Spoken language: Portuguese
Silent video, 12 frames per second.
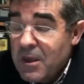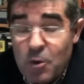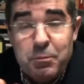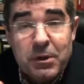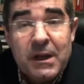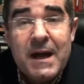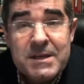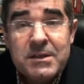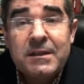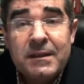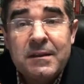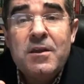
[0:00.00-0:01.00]
Eu por acaso
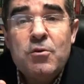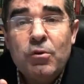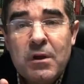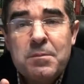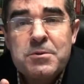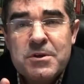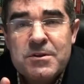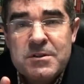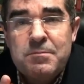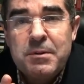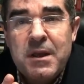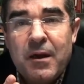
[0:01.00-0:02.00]
até tenho o livro São
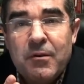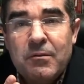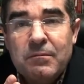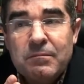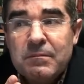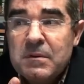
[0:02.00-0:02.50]
Cipriano,